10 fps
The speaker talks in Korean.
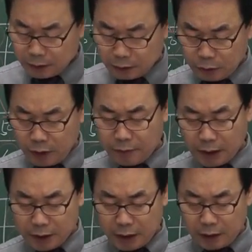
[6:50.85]

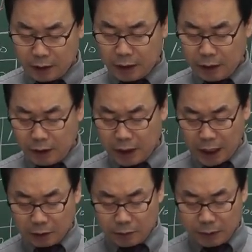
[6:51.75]
수입한 자는 이를
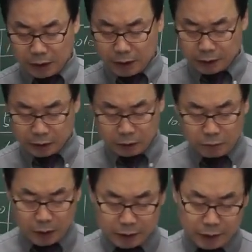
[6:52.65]
양도받거나
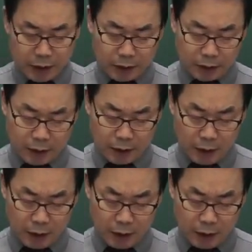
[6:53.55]
제공한 자에게